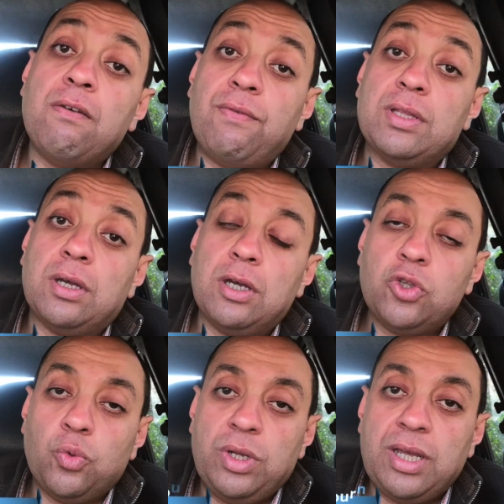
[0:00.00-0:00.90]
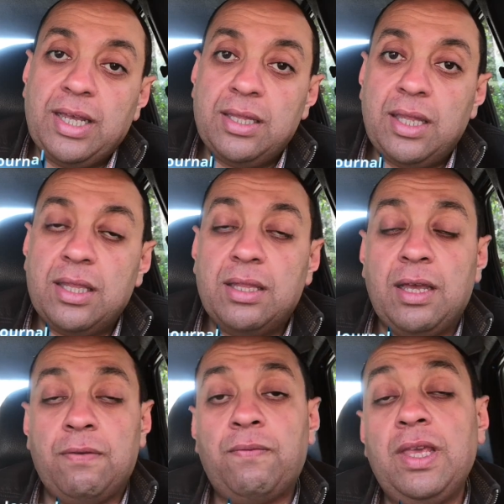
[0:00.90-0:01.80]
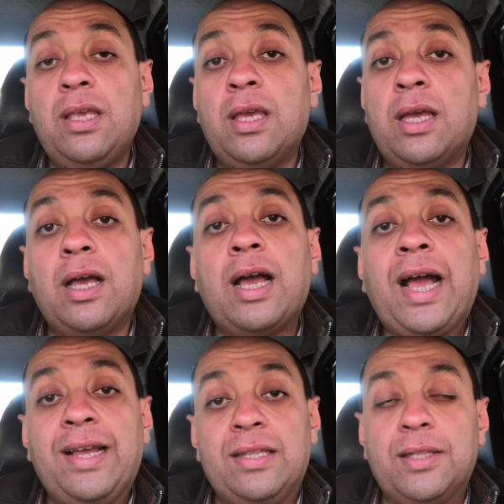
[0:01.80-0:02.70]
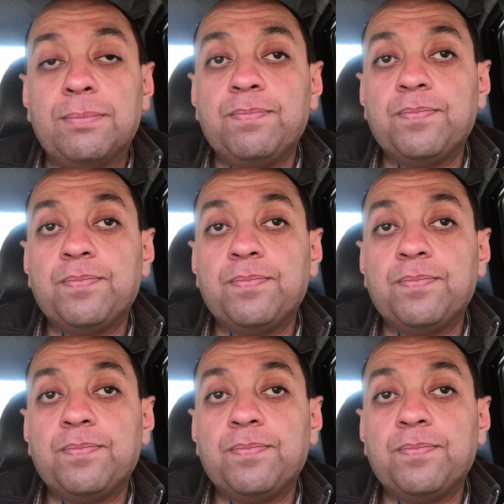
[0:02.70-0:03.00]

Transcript: فترات طويله جدا في آه، حياتنا